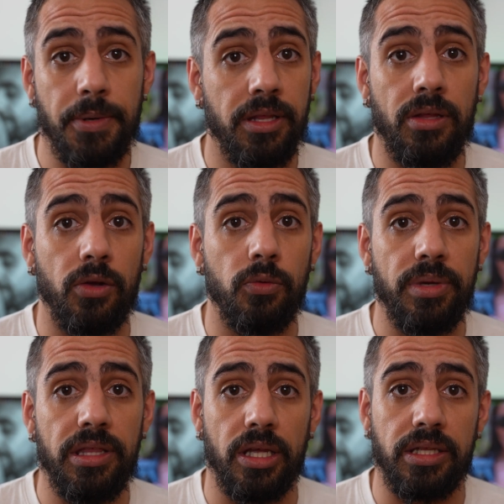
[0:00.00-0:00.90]
perdido algún
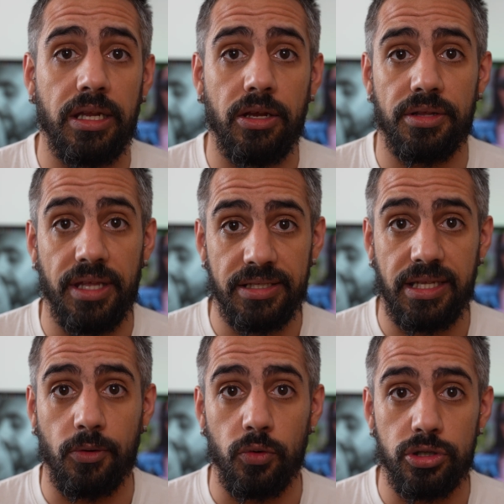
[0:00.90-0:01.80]
vídeo anterior de
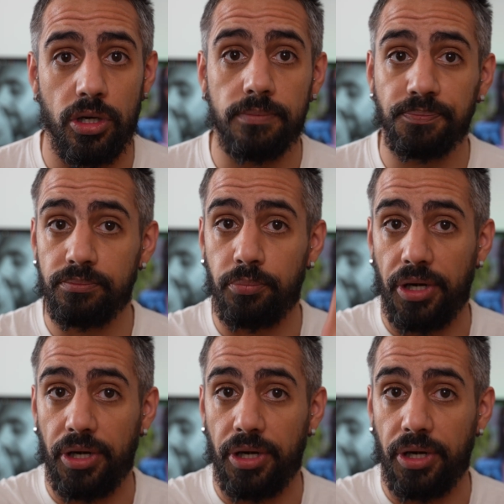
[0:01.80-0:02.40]
este curso,